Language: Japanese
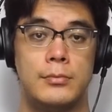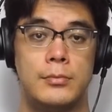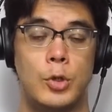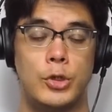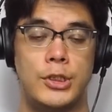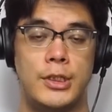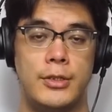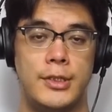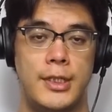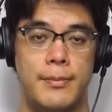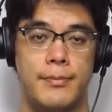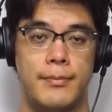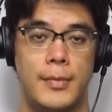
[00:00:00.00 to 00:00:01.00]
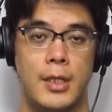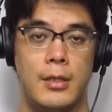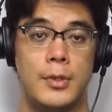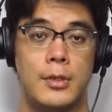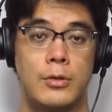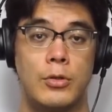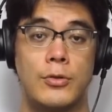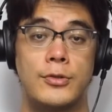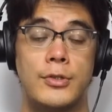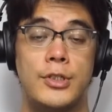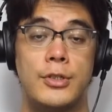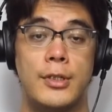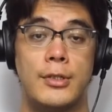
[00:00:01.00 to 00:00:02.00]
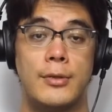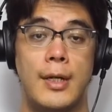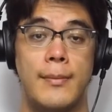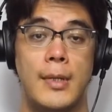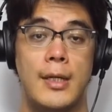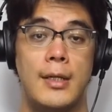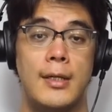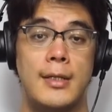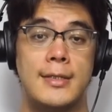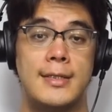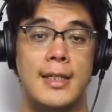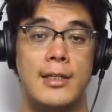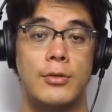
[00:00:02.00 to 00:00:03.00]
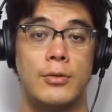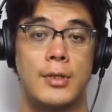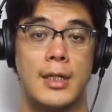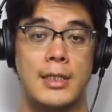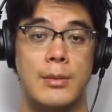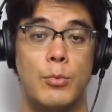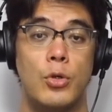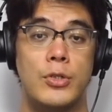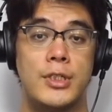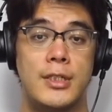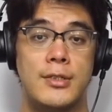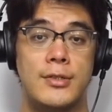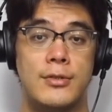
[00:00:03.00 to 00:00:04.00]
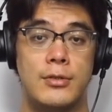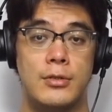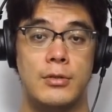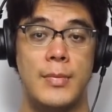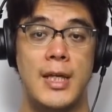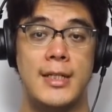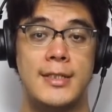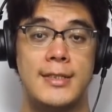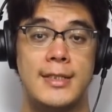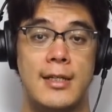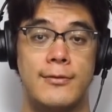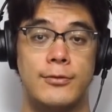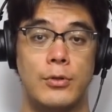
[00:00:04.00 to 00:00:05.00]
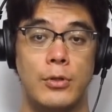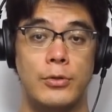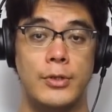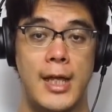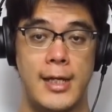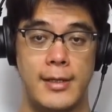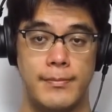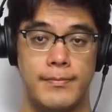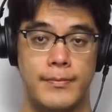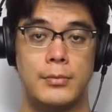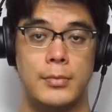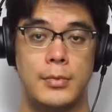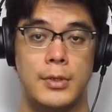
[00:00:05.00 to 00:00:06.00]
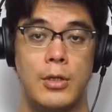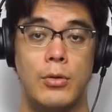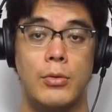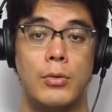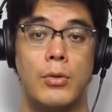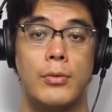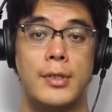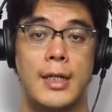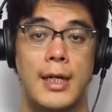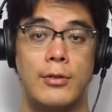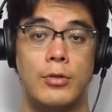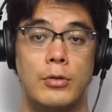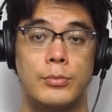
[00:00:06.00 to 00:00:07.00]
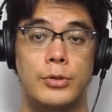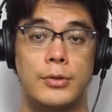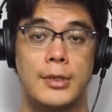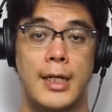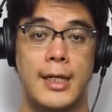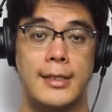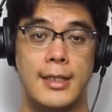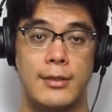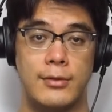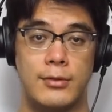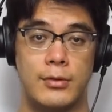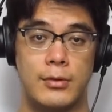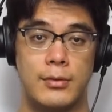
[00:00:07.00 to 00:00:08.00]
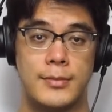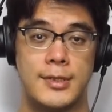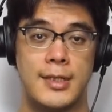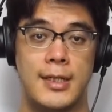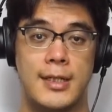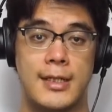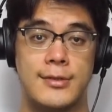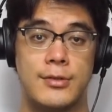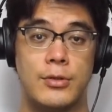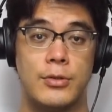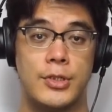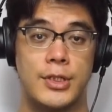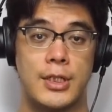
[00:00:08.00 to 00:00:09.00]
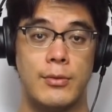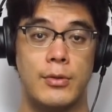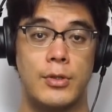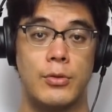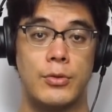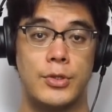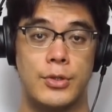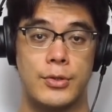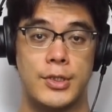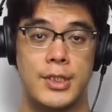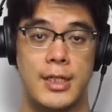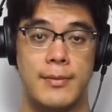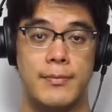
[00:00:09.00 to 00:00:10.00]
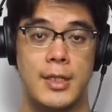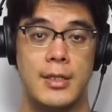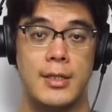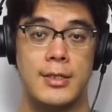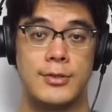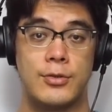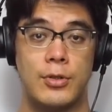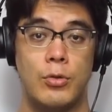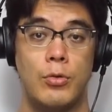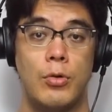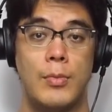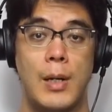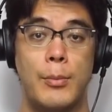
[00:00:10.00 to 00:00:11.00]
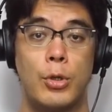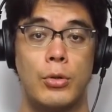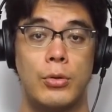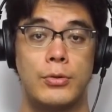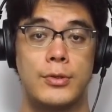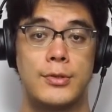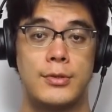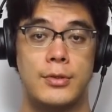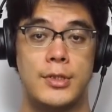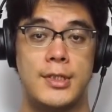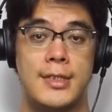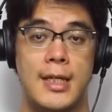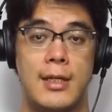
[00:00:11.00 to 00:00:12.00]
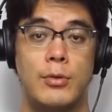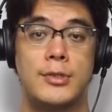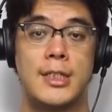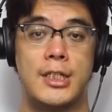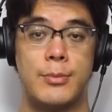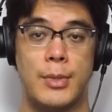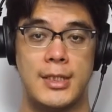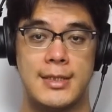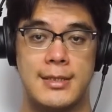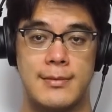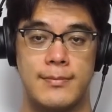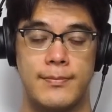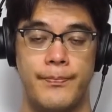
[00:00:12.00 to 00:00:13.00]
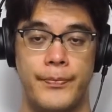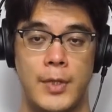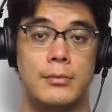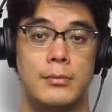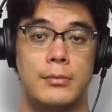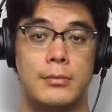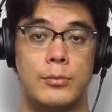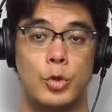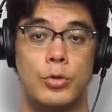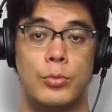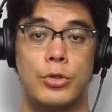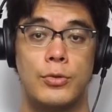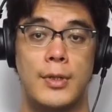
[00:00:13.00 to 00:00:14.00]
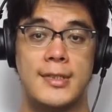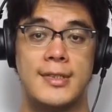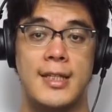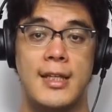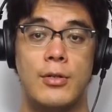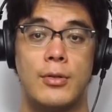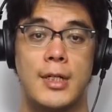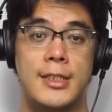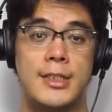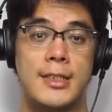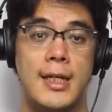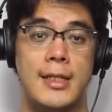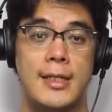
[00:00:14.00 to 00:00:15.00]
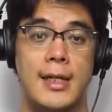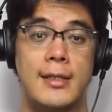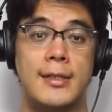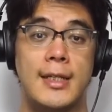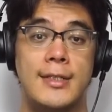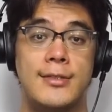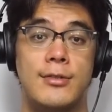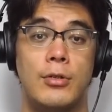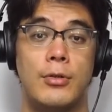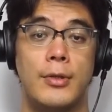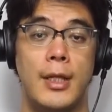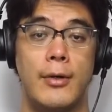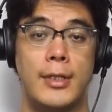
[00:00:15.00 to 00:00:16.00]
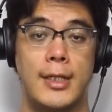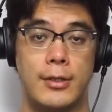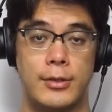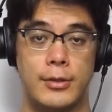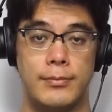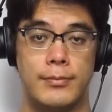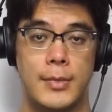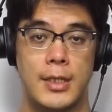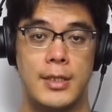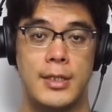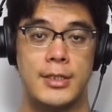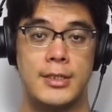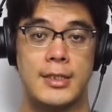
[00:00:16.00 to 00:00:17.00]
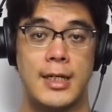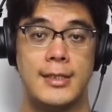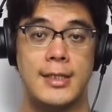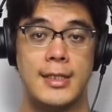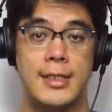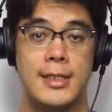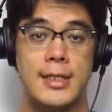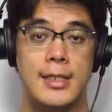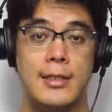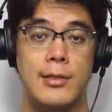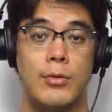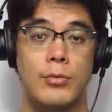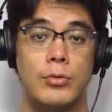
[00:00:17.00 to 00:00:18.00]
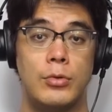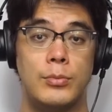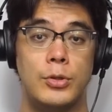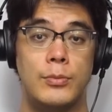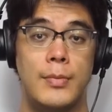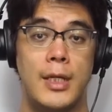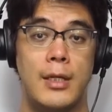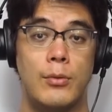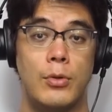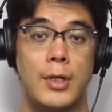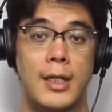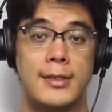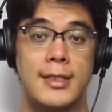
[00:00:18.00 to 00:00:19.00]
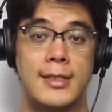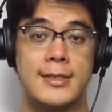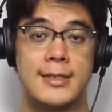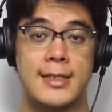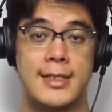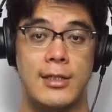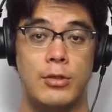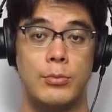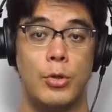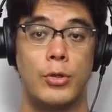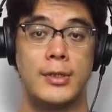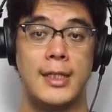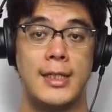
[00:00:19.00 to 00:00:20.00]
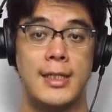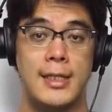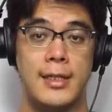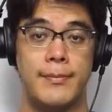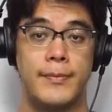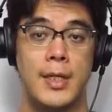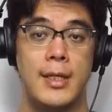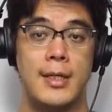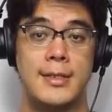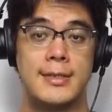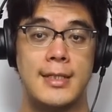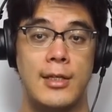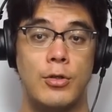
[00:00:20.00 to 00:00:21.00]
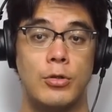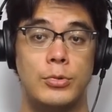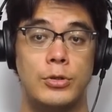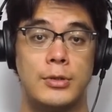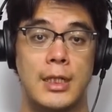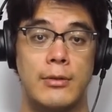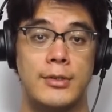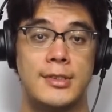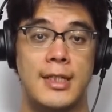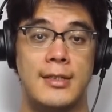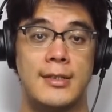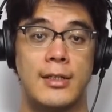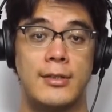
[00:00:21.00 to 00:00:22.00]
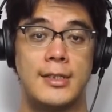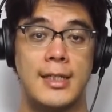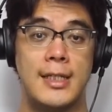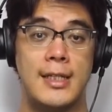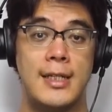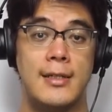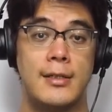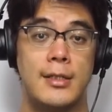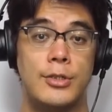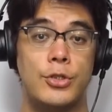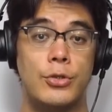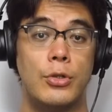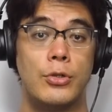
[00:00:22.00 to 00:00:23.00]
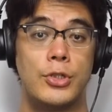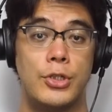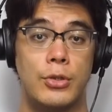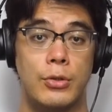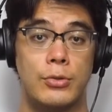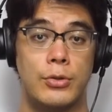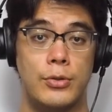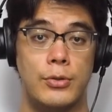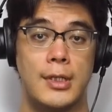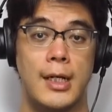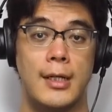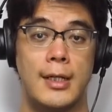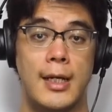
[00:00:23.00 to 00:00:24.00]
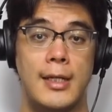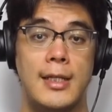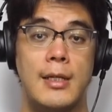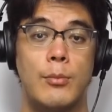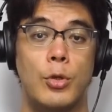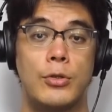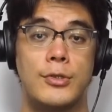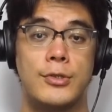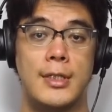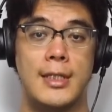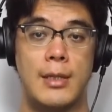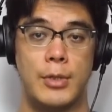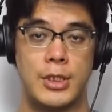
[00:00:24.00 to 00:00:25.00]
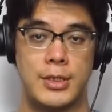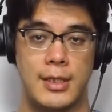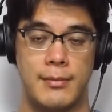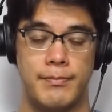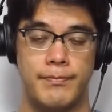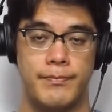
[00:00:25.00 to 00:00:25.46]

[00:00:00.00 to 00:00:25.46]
星印。国粋主義とは西洋化に盲信する明治政府を憂い、日本本来文化や伝統、生活様式を強調し、それを守ろうとする姿勢を指します。もともとは西洋化自体に反対するのではなく、主体的に日本の文明を発達させる目的に、西洋文化を選択的に受容しようという考えに基づいていました。